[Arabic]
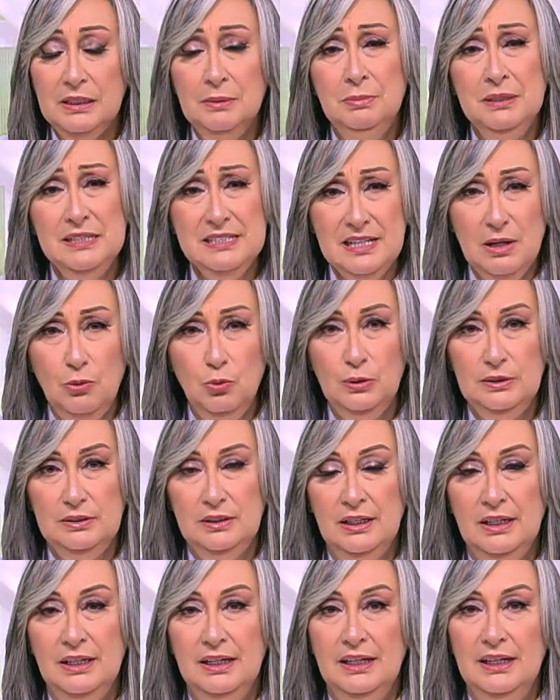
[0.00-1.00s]
بيزود
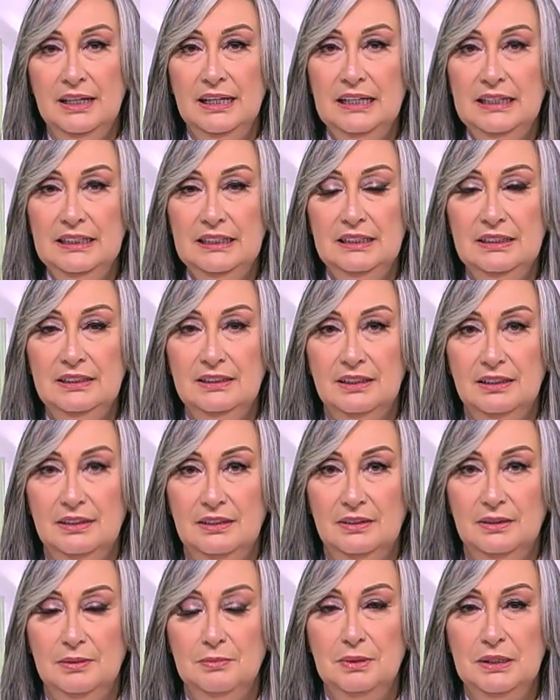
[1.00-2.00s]

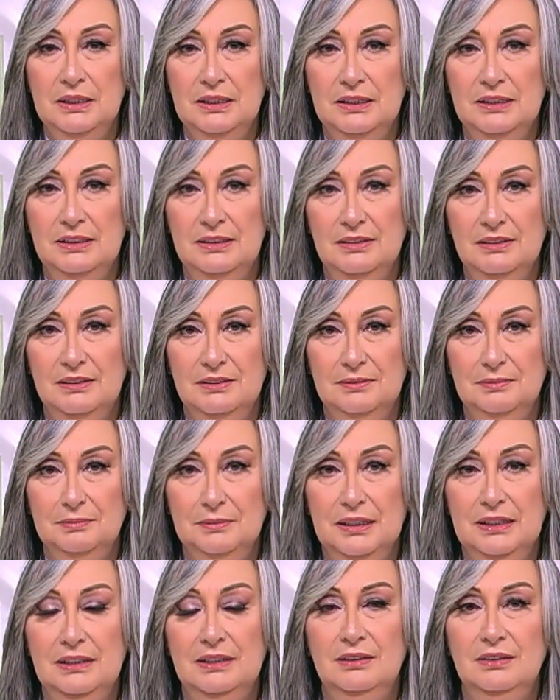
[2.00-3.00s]

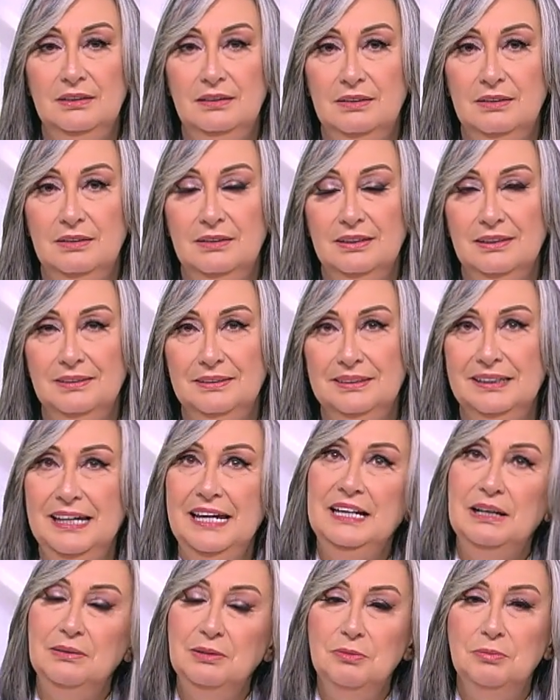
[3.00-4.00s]

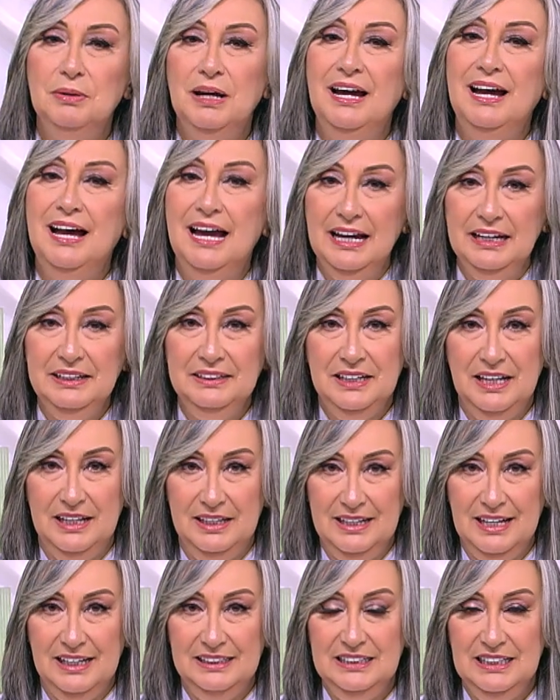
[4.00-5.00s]
الكيكه تبقى
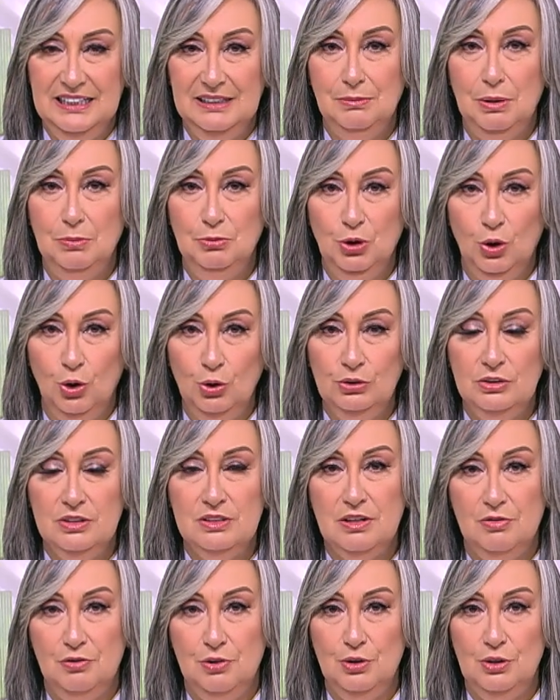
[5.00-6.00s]
اغنى يعني لما بنحط
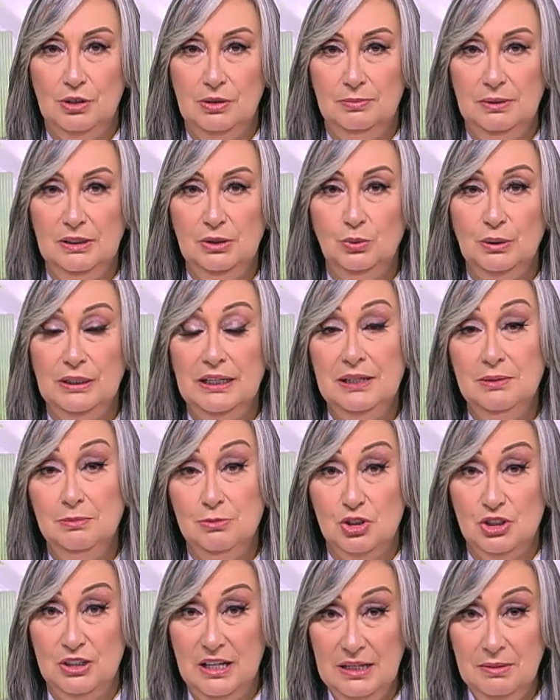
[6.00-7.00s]
صفار البيض ولكن
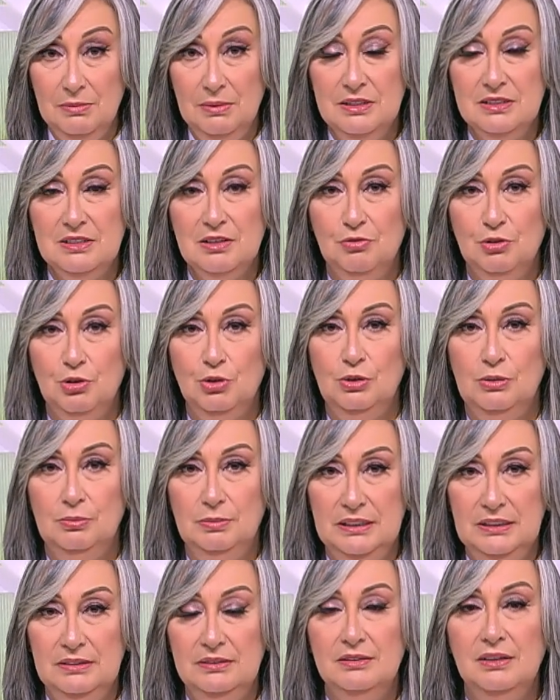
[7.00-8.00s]
مش دايما صفار
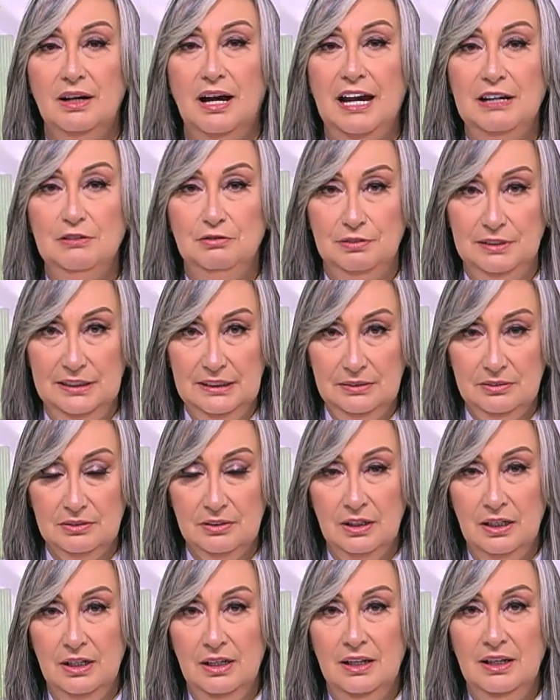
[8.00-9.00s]
البيض هيفيد
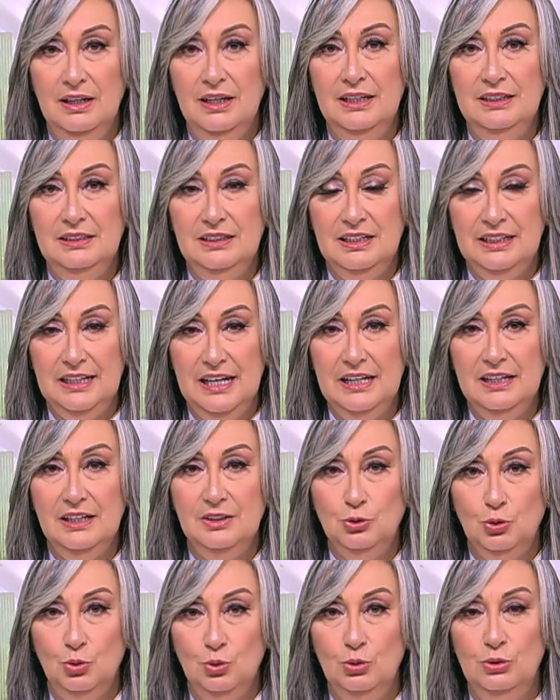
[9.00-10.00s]
ان الكيكه
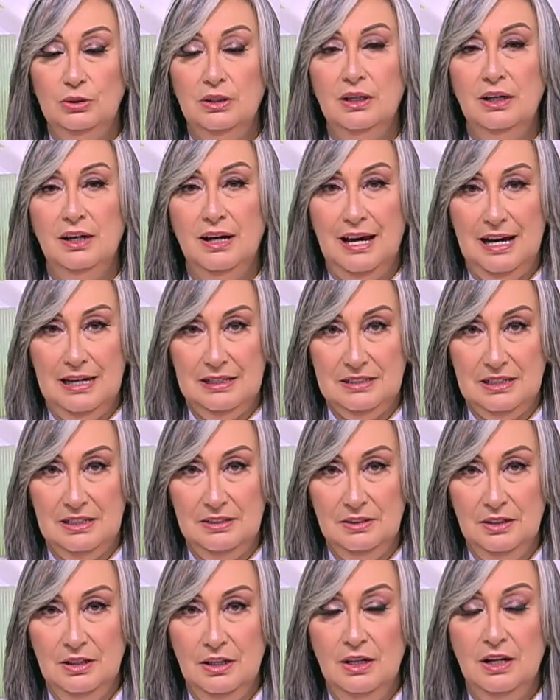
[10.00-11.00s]
تكون احسن
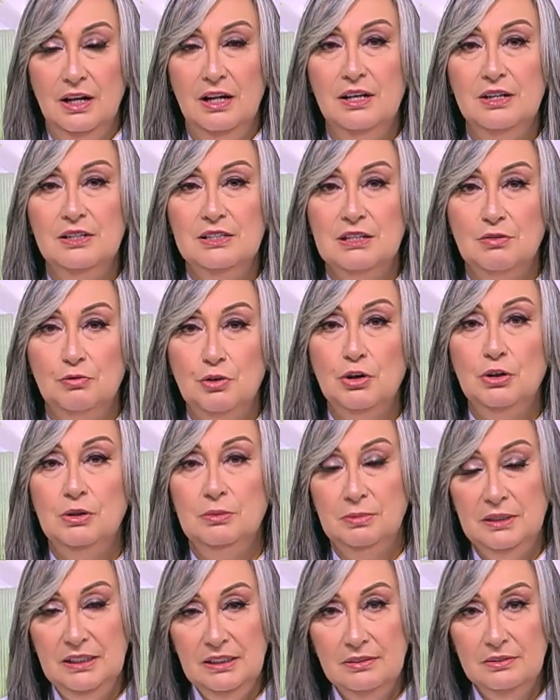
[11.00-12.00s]
آه، صفار
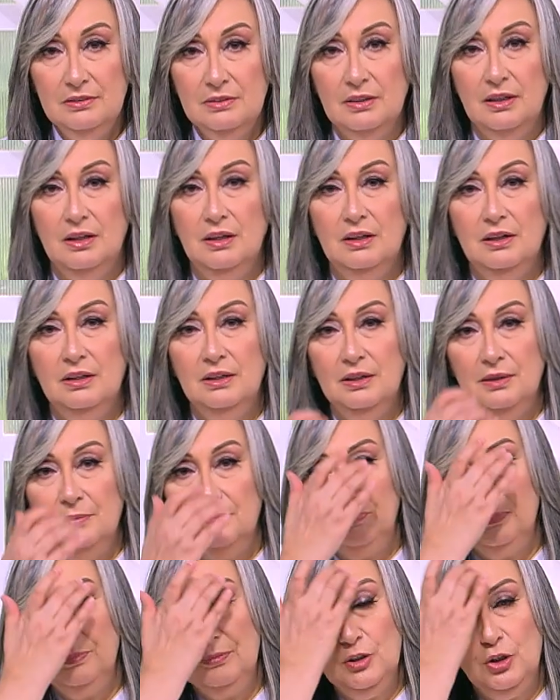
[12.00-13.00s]
البيض آه،
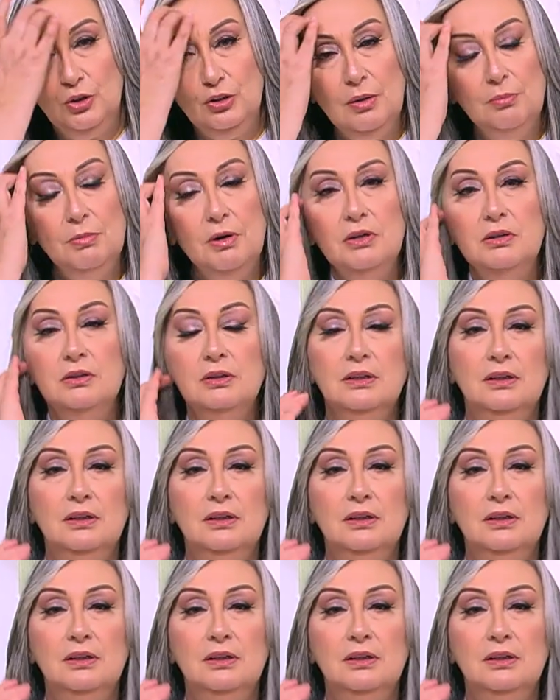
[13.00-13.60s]
يعتبر